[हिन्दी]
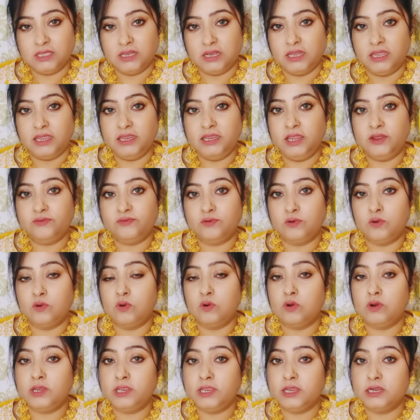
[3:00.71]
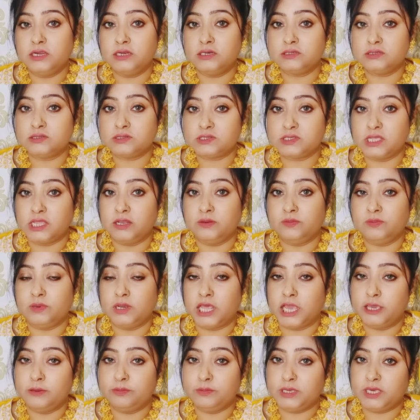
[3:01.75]
है ये फोर ईयर सेल्फ
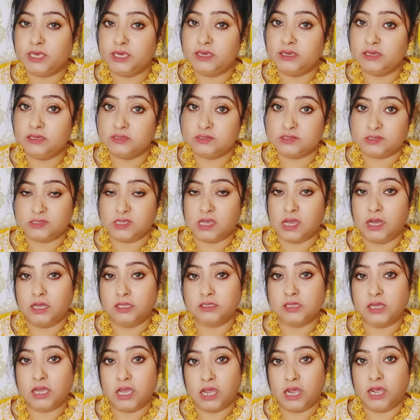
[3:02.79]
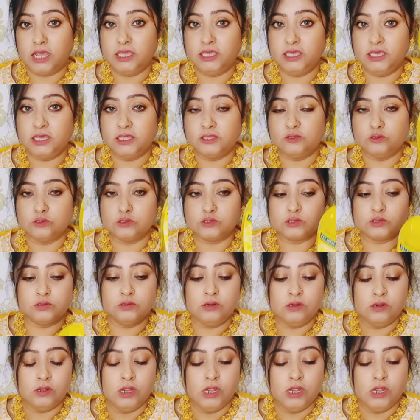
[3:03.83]
लाइफ के साथ आई है दोस्तों